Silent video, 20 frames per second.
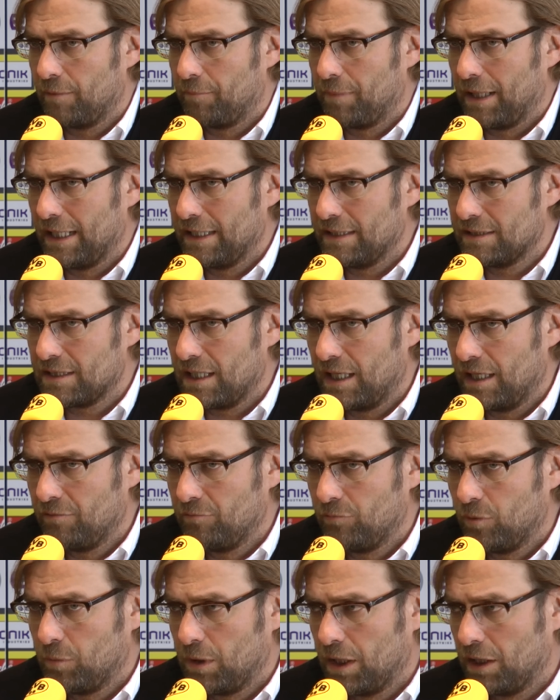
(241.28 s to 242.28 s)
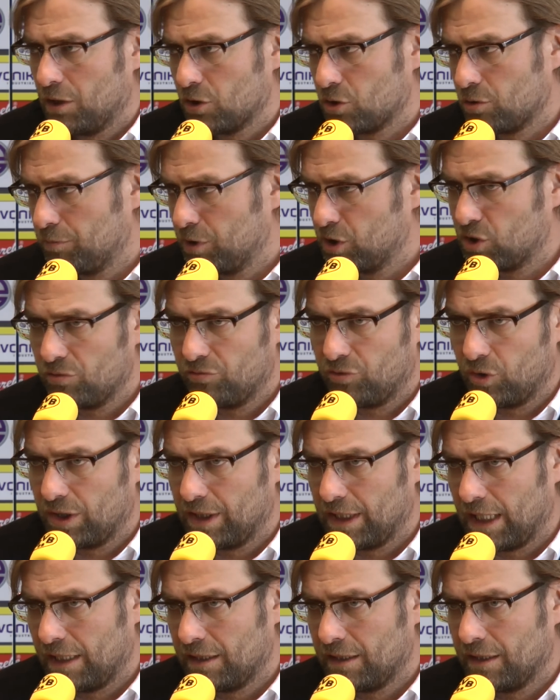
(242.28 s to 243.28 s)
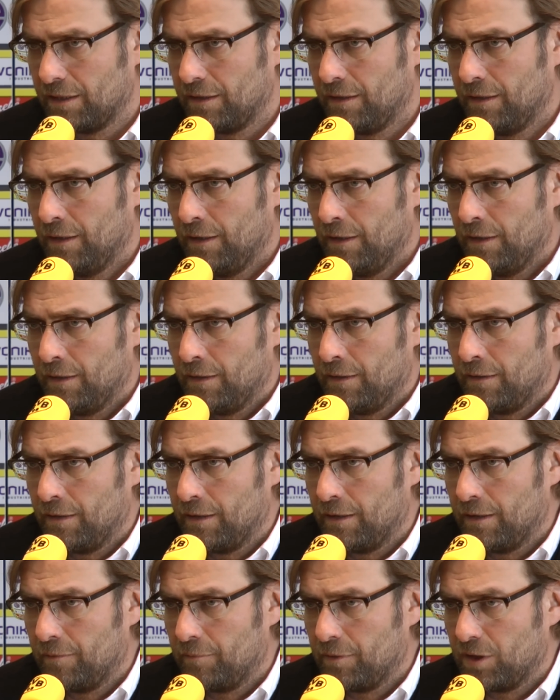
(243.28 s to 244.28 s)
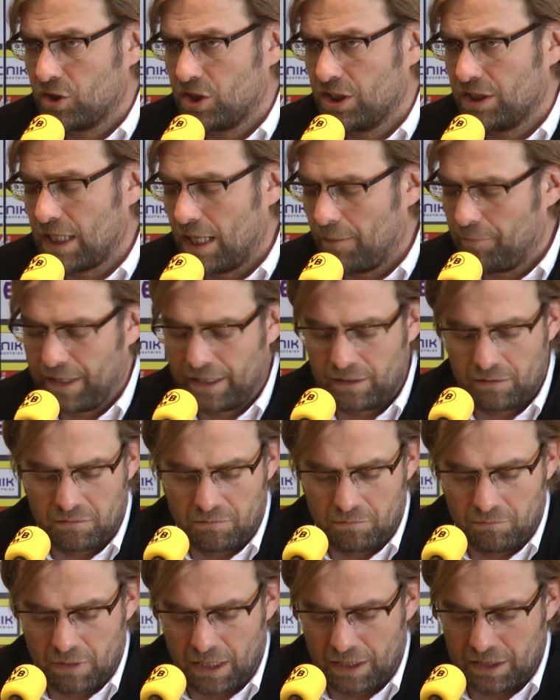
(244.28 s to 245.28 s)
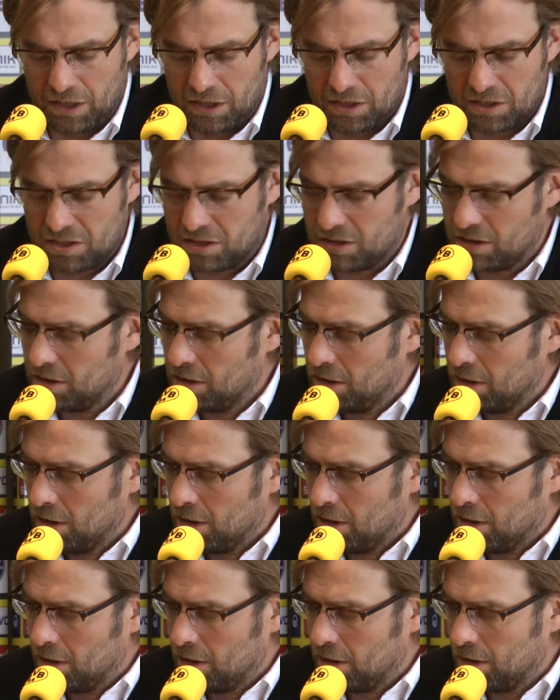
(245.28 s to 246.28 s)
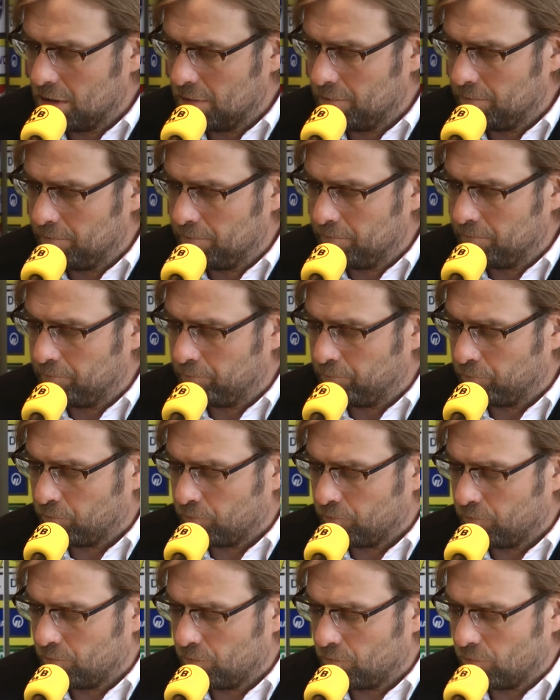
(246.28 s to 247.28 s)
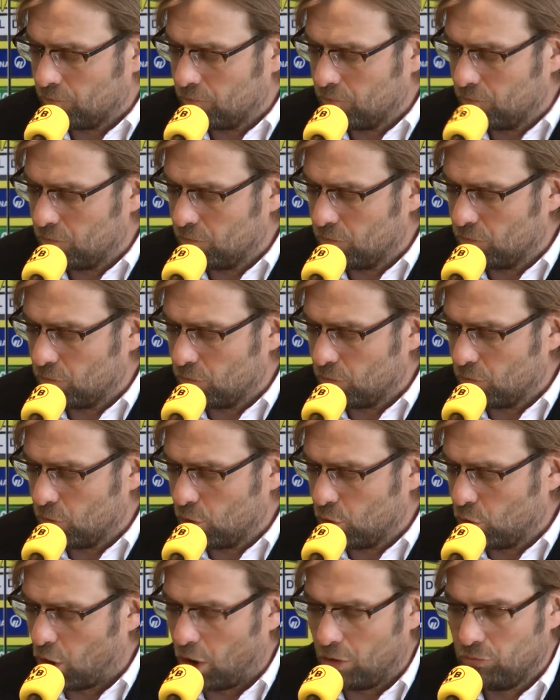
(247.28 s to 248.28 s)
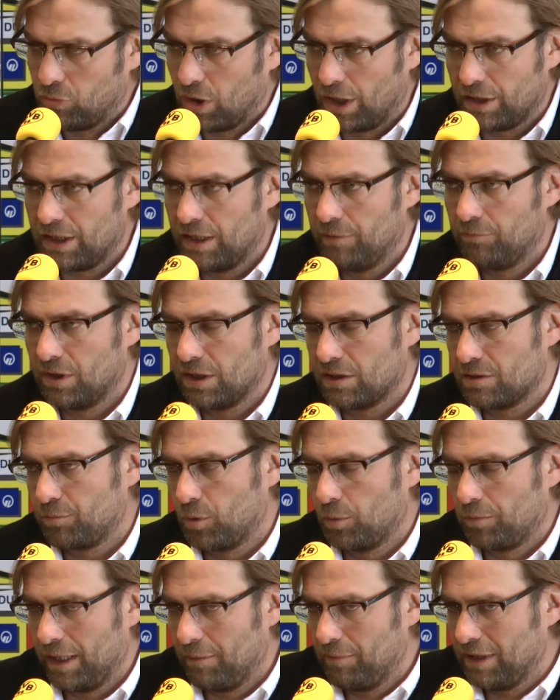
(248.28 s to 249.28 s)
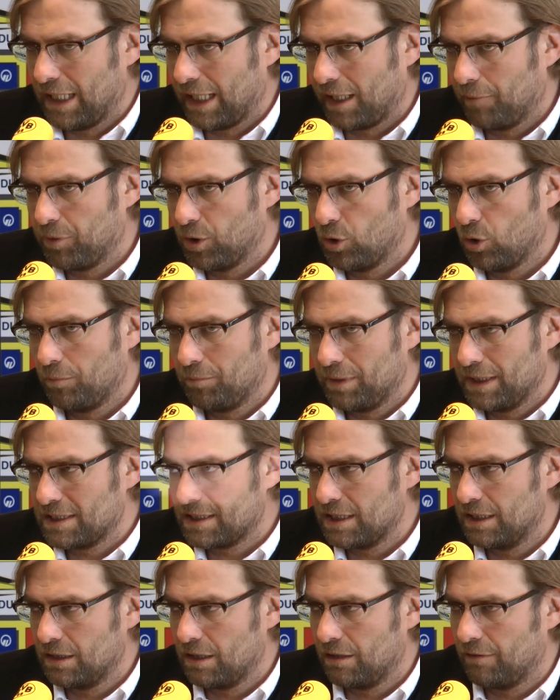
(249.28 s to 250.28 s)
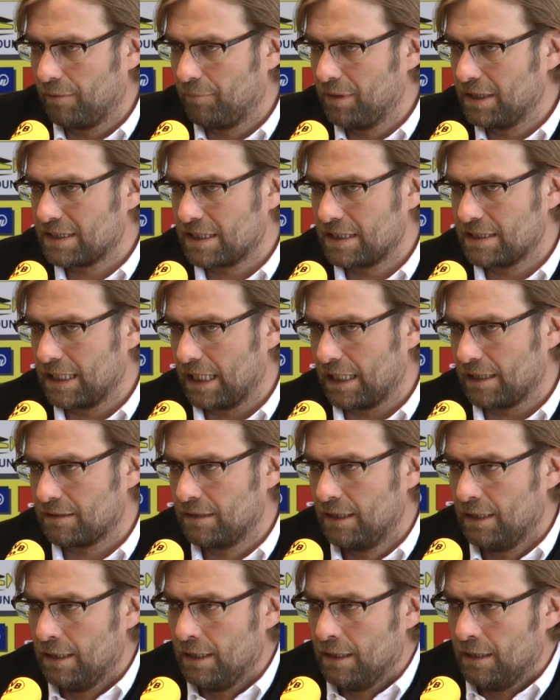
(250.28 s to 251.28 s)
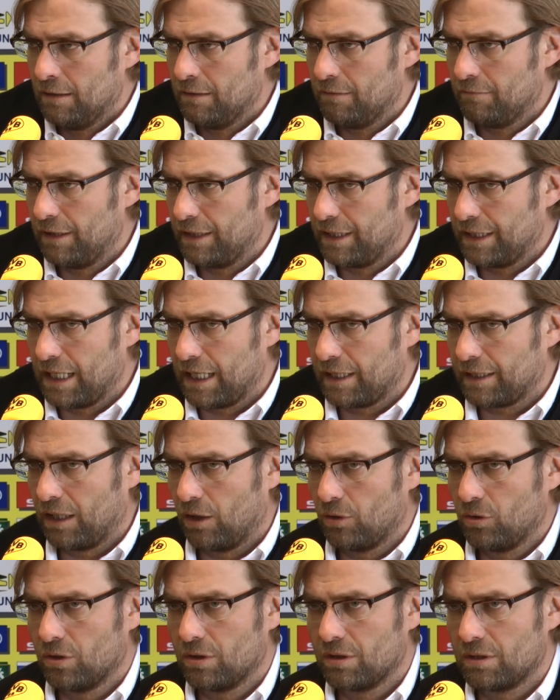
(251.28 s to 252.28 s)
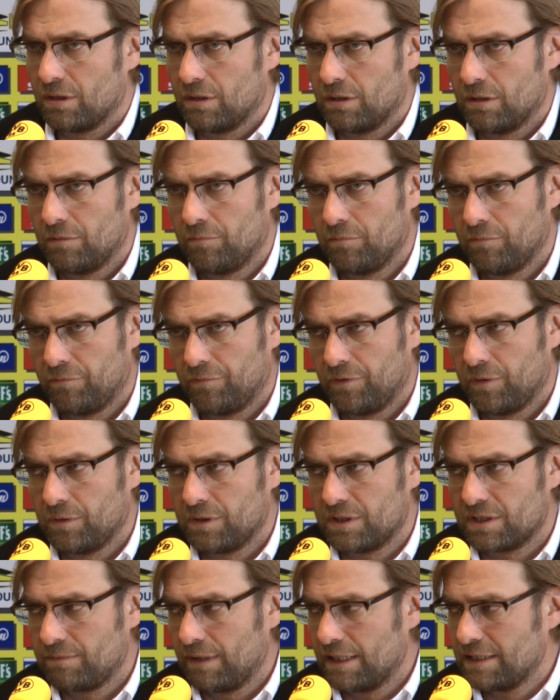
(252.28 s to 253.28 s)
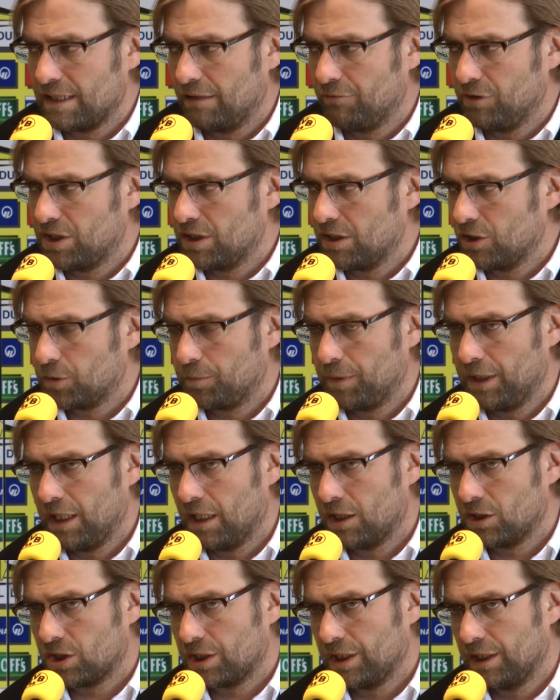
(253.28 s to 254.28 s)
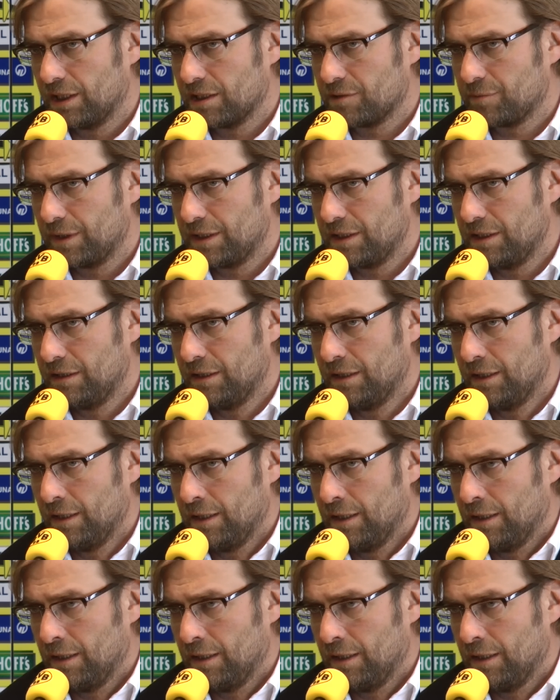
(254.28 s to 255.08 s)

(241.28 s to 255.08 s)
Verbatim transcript: dabei sein, wobei das ein bisschen von den anderen ähm, Geschichten abhängt. Money ist ähm, ja, hat eben das Problem mit der Rippe noch ein bisschen. Da haben wir jetzt gesagt, weil danach ja auch noch ähm, für uns zwei sehr wichtige Spiele anstehen, dass wir die